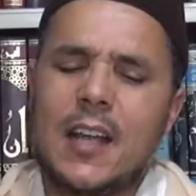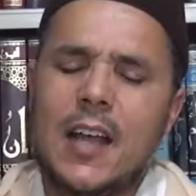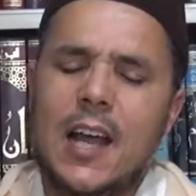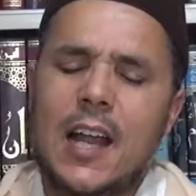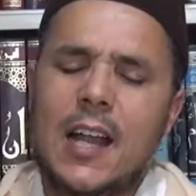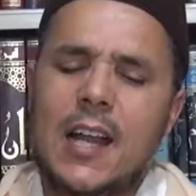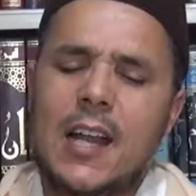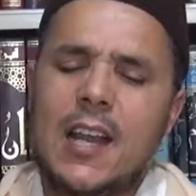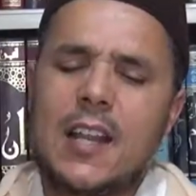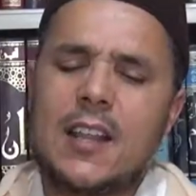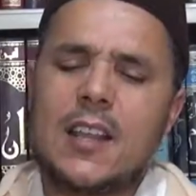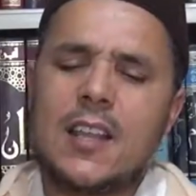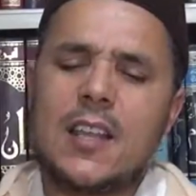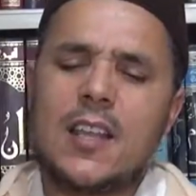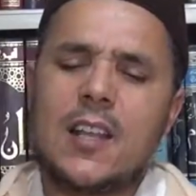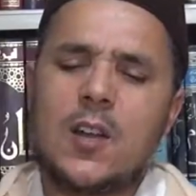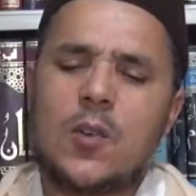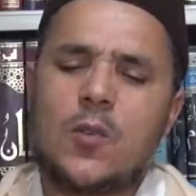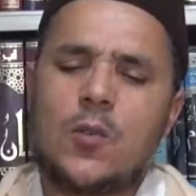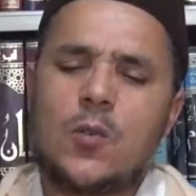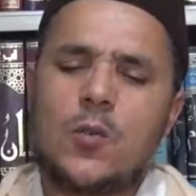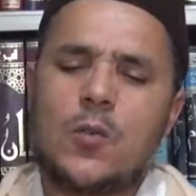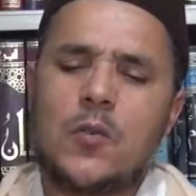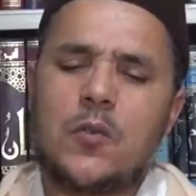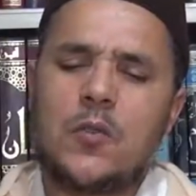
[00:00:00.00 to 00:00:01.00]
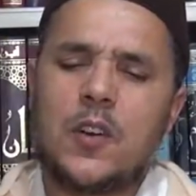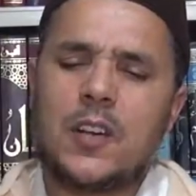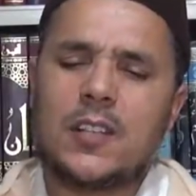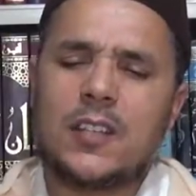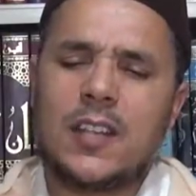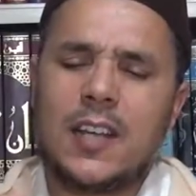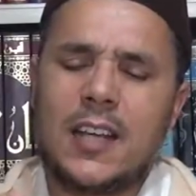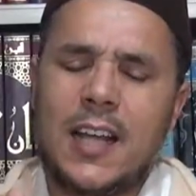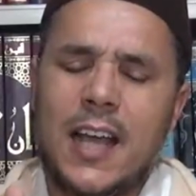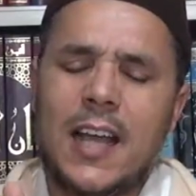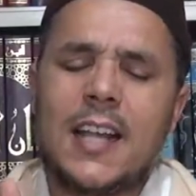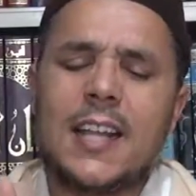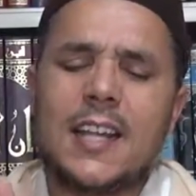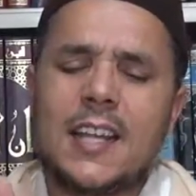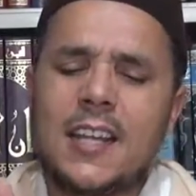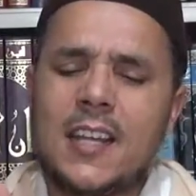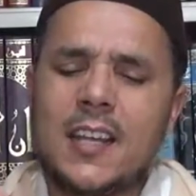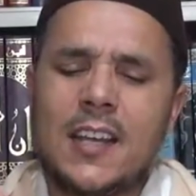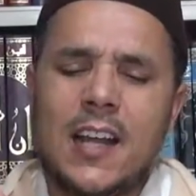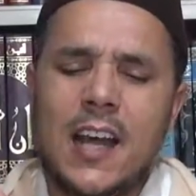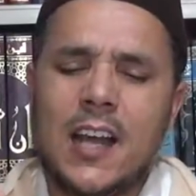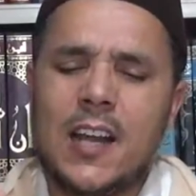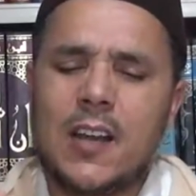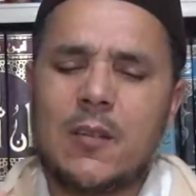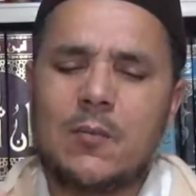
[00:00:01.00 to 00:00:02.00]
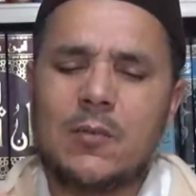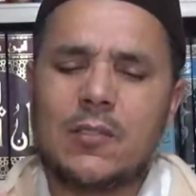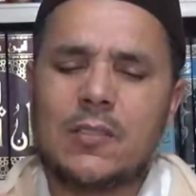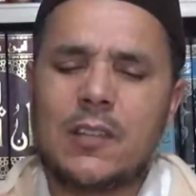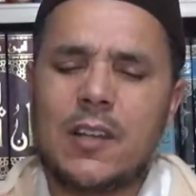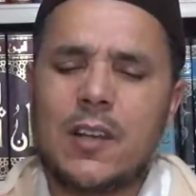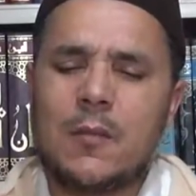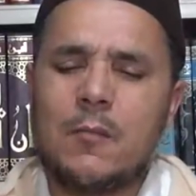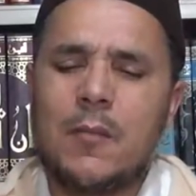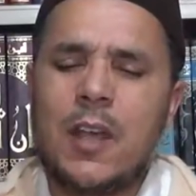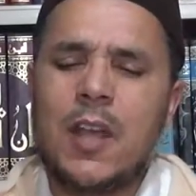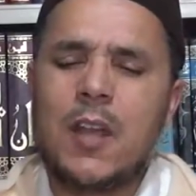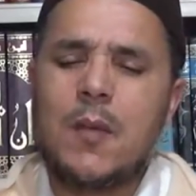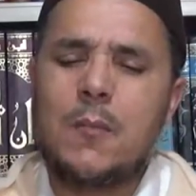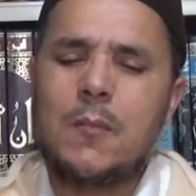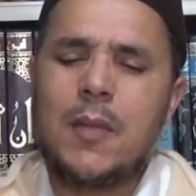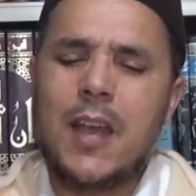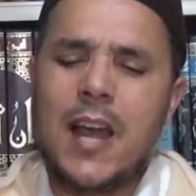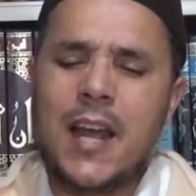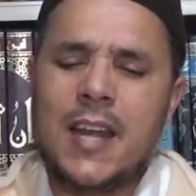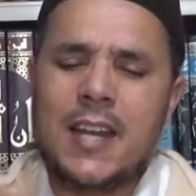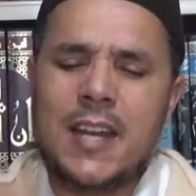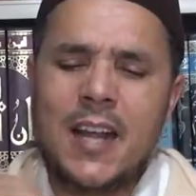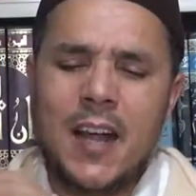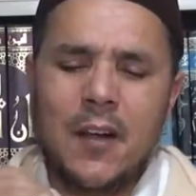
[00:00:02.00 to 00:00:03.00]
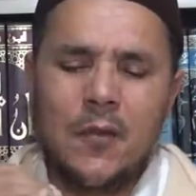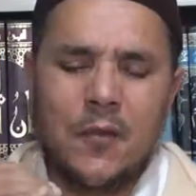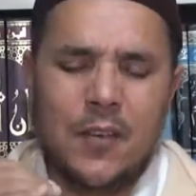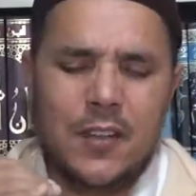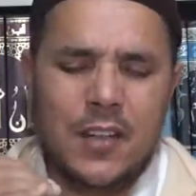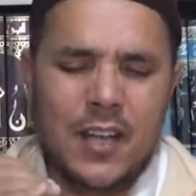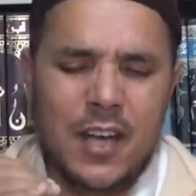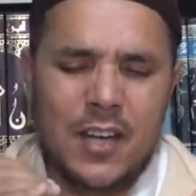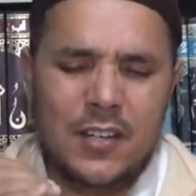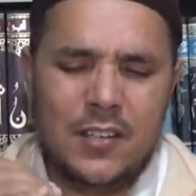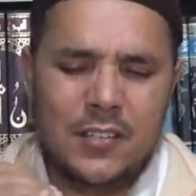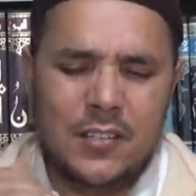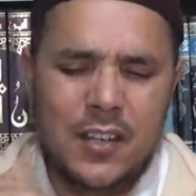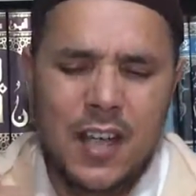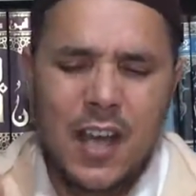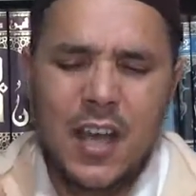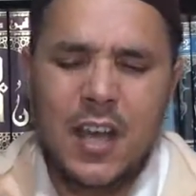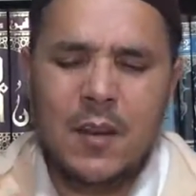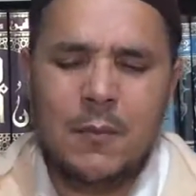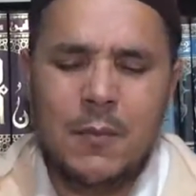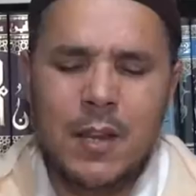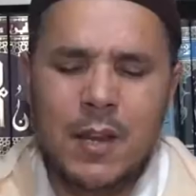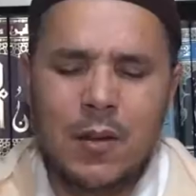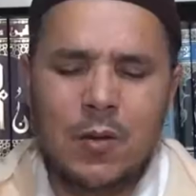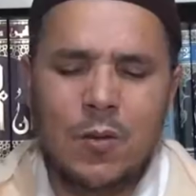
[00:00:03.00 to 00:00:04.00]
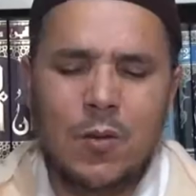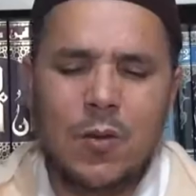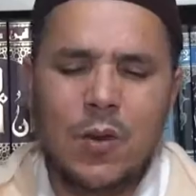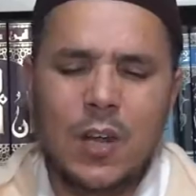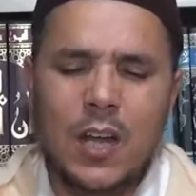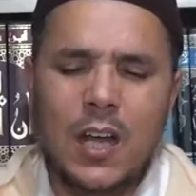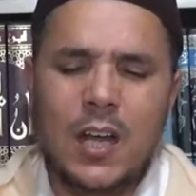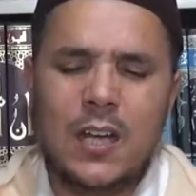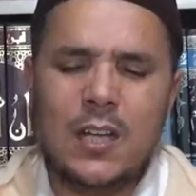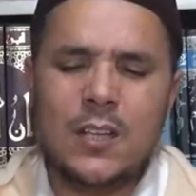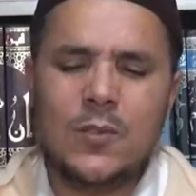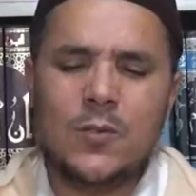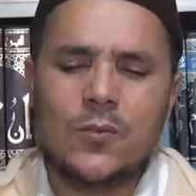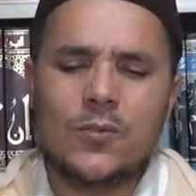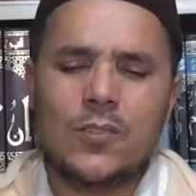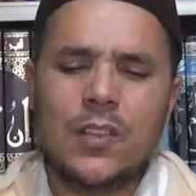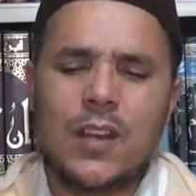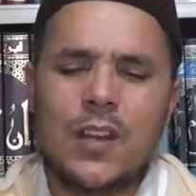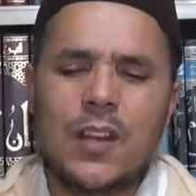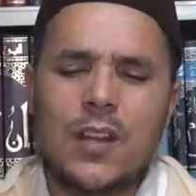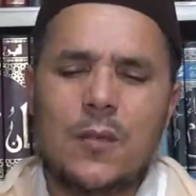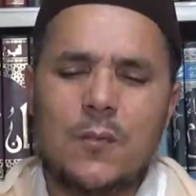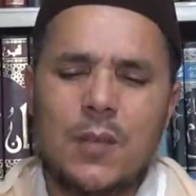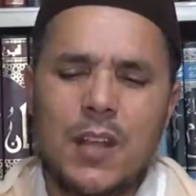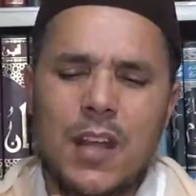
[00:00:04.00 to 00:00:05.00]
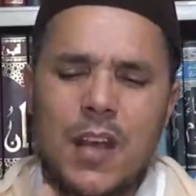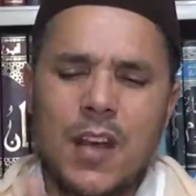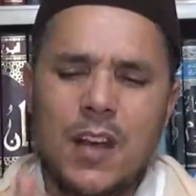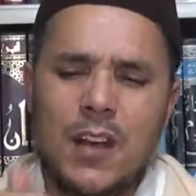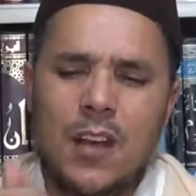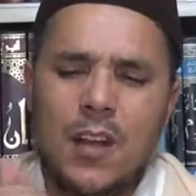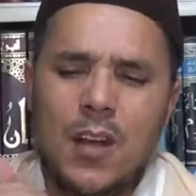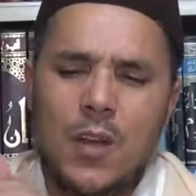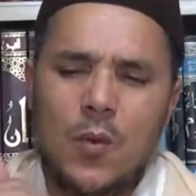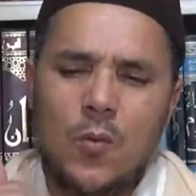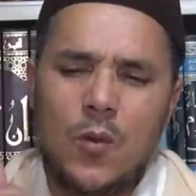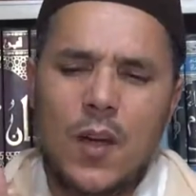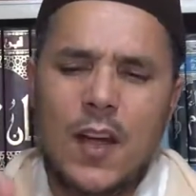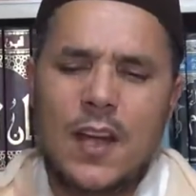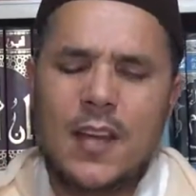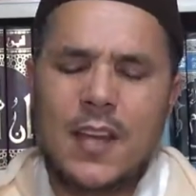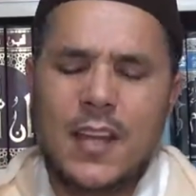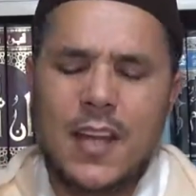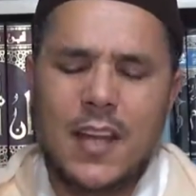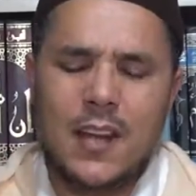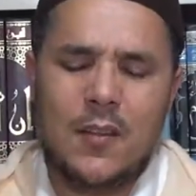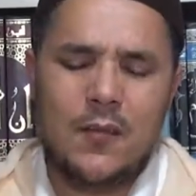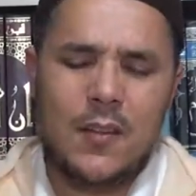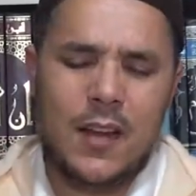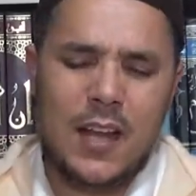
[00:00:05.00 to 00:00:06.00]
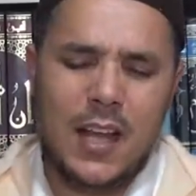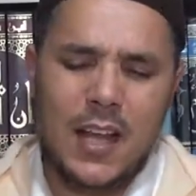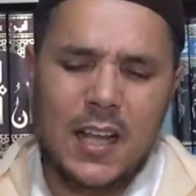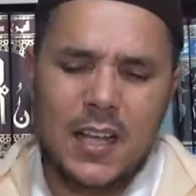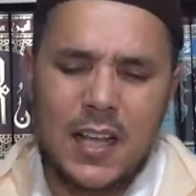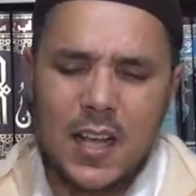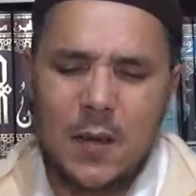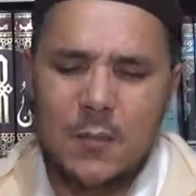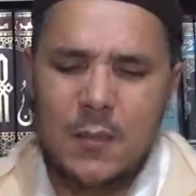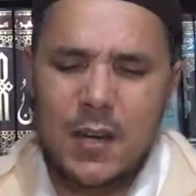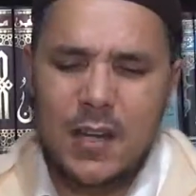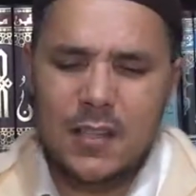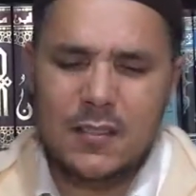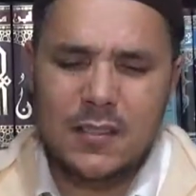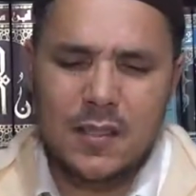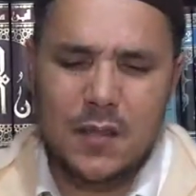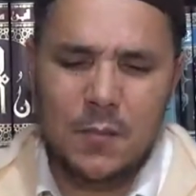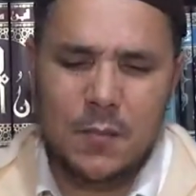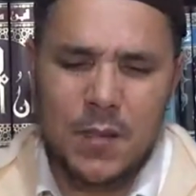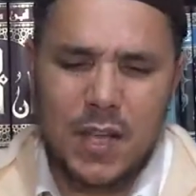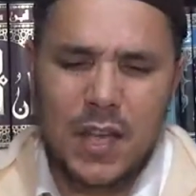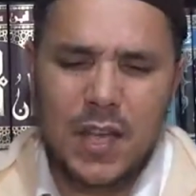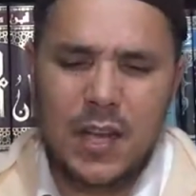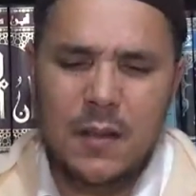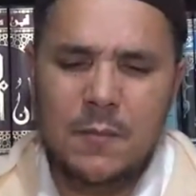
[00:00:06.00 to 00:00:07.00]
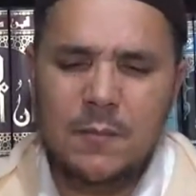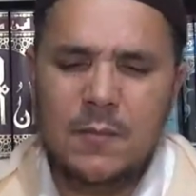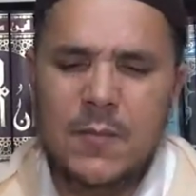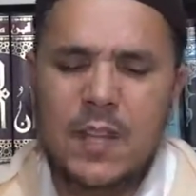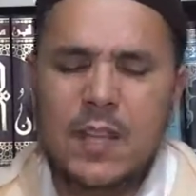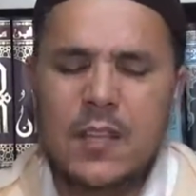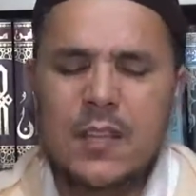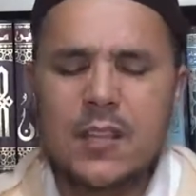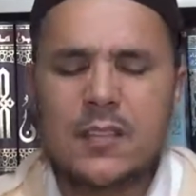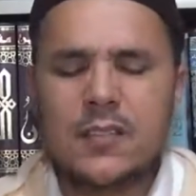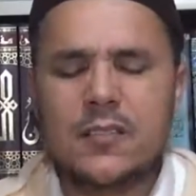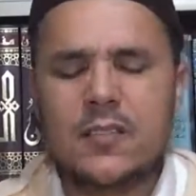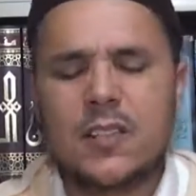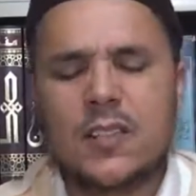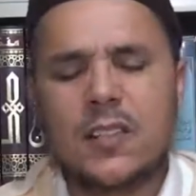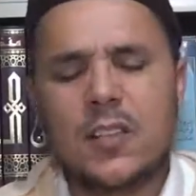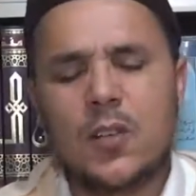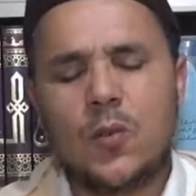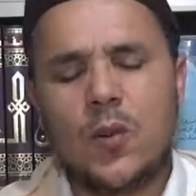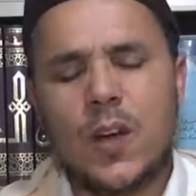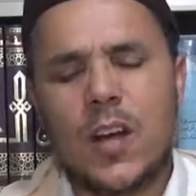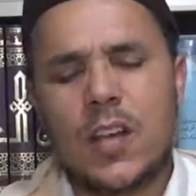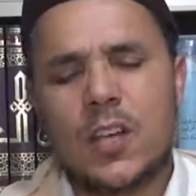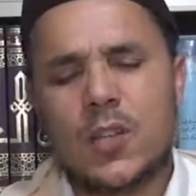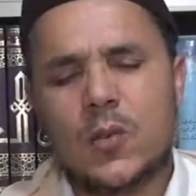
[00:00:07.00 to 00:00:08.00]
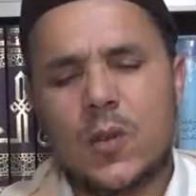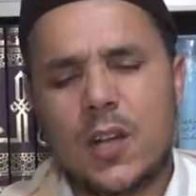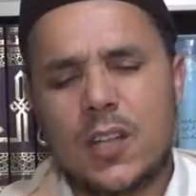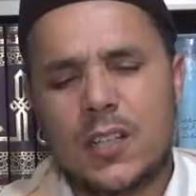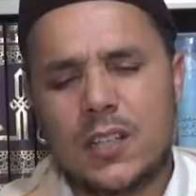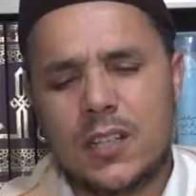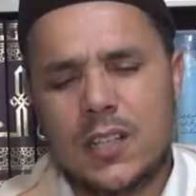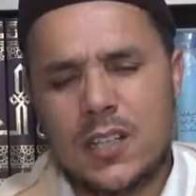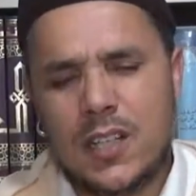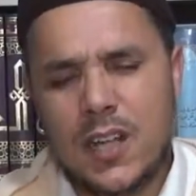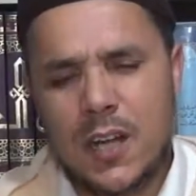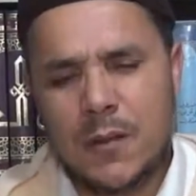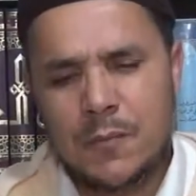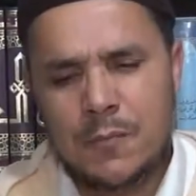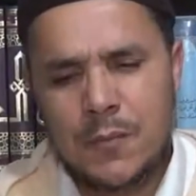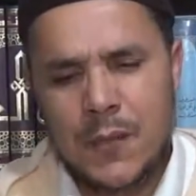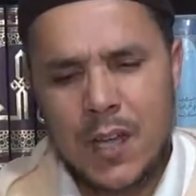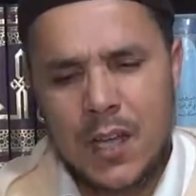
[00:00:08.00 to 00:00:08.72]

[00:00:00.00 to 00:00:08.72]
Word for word: الذي يكون فرضا عينيا على المسلم بأن يحفظ أجزاء من القرآن يصلي بها وأن يعرف الأحكام التي بها يستطيع أن يؤدي آه،